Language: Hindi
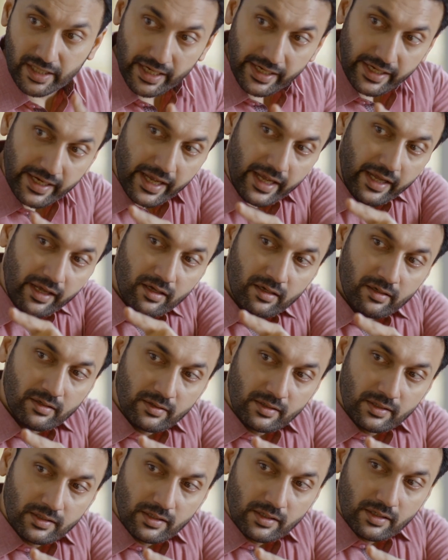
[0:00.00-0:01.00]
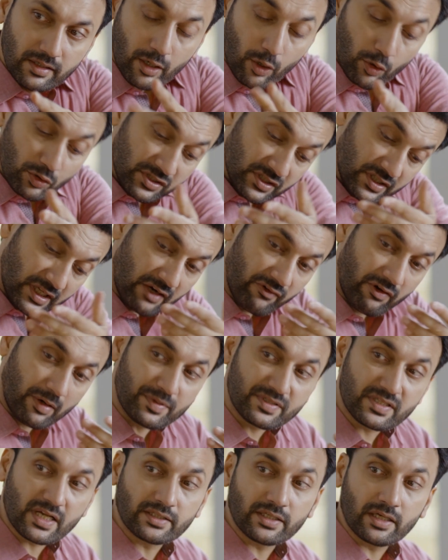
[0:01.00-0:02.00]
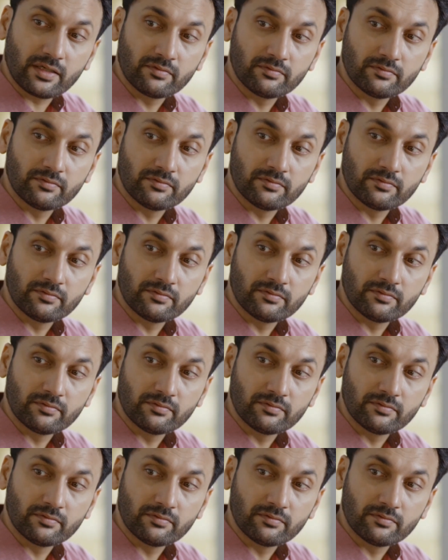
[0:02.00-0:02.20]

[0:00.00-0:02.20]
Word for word: गई है उसी तरह वापस आ जा